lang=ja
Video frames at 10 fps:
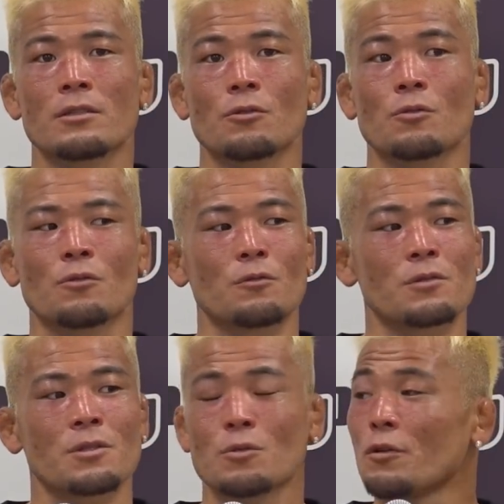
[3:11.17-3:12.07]
ちょっとこ
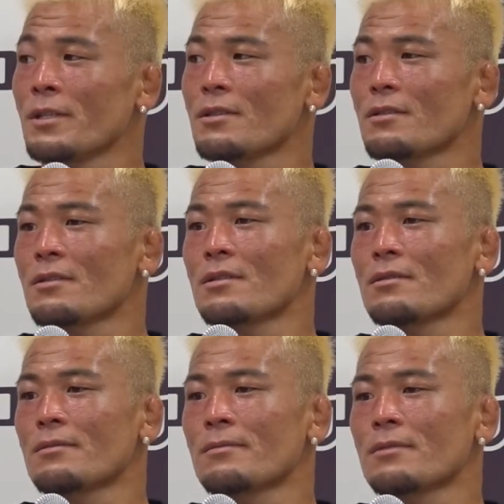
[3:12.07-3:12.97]
う、すごい
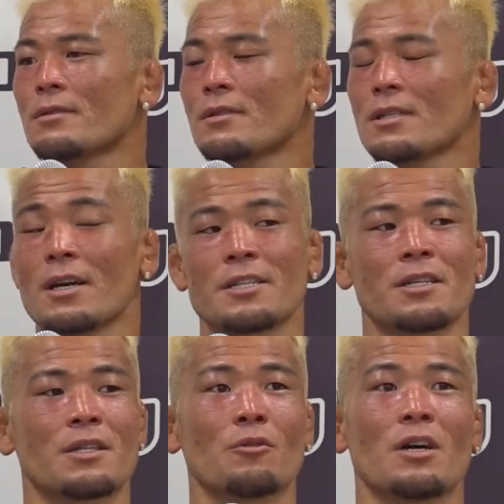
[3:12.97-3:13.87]
疲れ
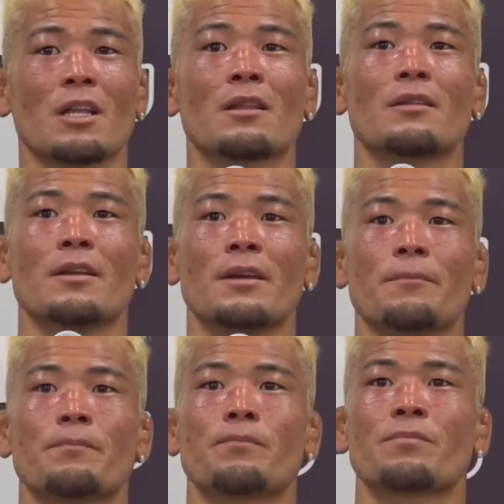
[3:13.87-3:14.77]
ちゃったのかなって
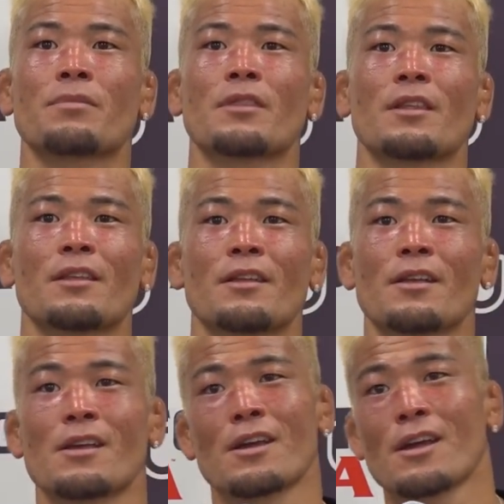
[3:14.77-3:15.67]

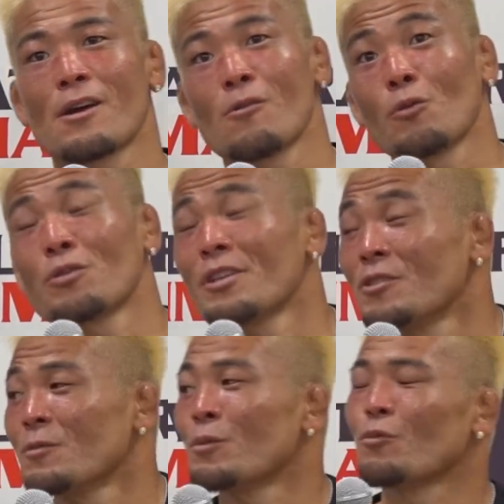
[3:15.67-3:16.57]
思って
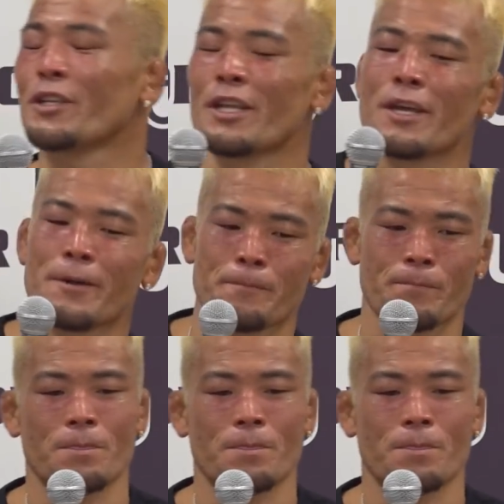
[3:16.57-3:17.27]
る自分もいて、